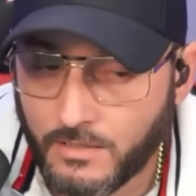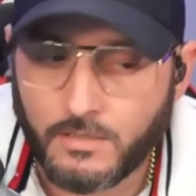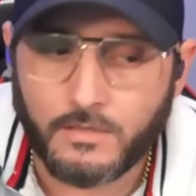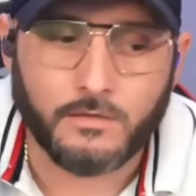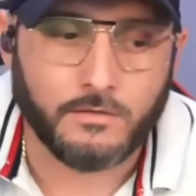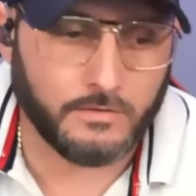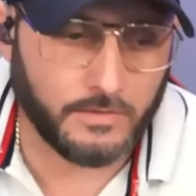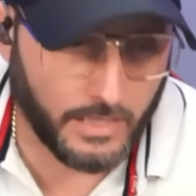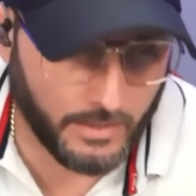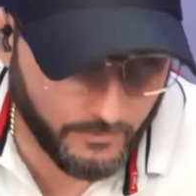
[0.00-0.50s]

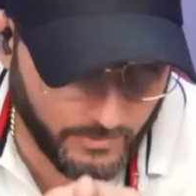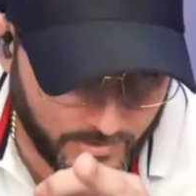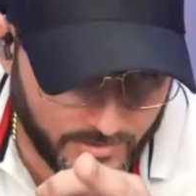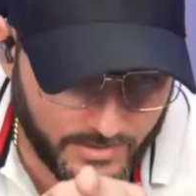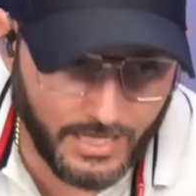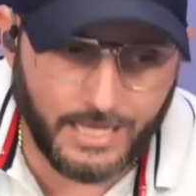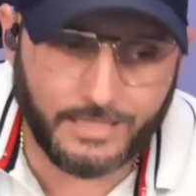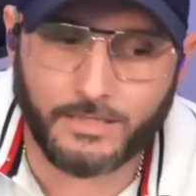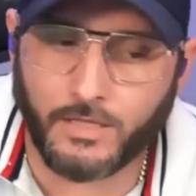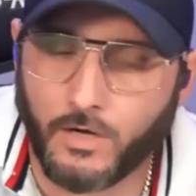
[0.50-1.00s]
De
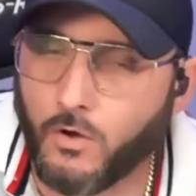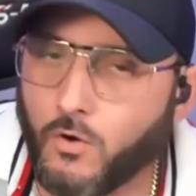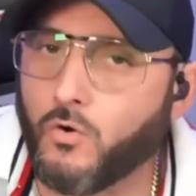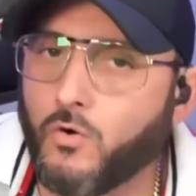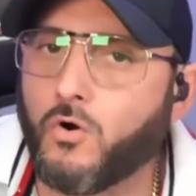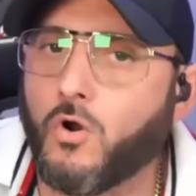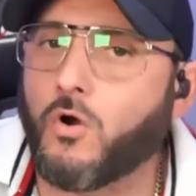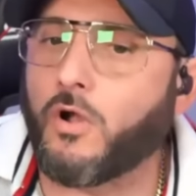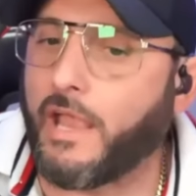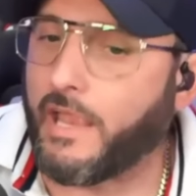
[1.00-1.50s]
verdad te lo
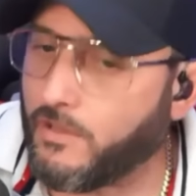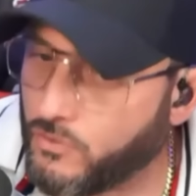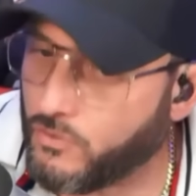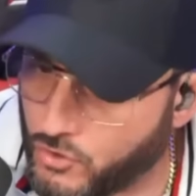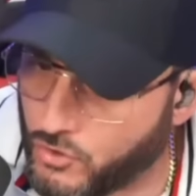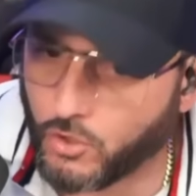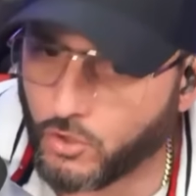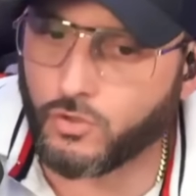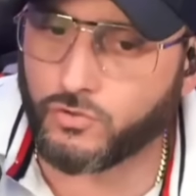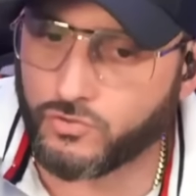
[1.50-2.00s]
juro que
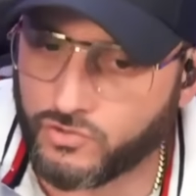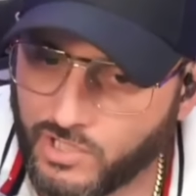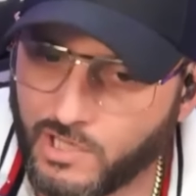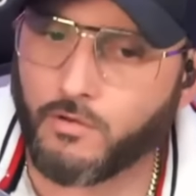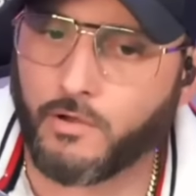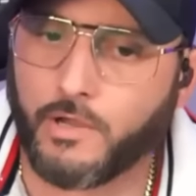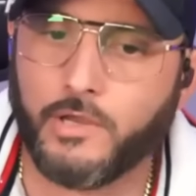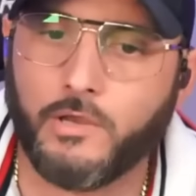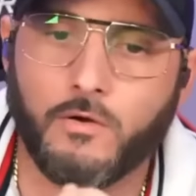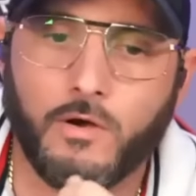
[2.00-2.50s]
yo no sé lo
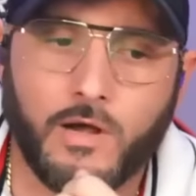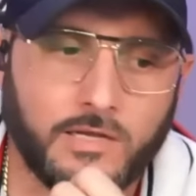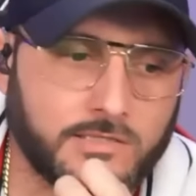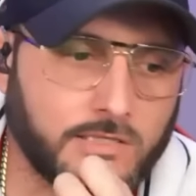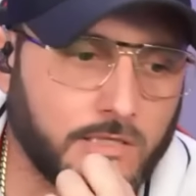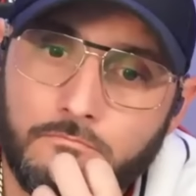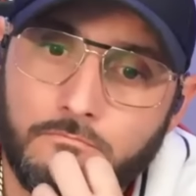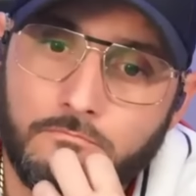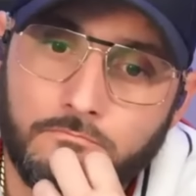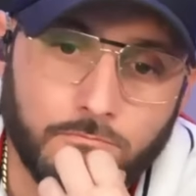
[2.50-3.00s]
que ellos van a
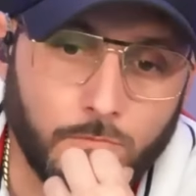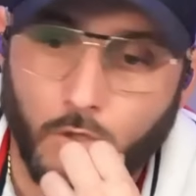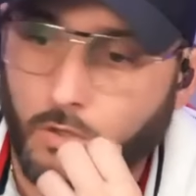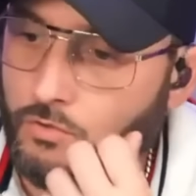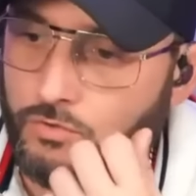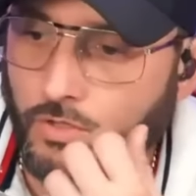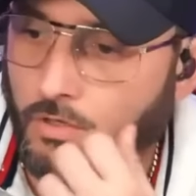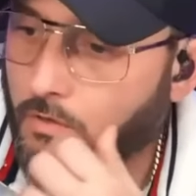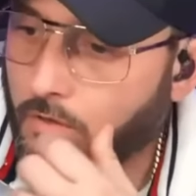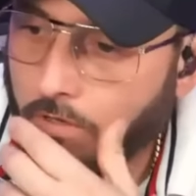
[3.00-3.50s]
hacer. Yo no
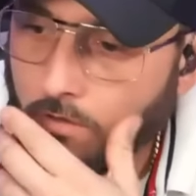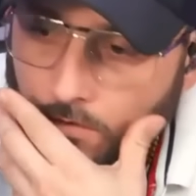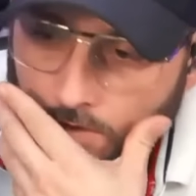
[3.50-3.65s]
sé lo que ellos van a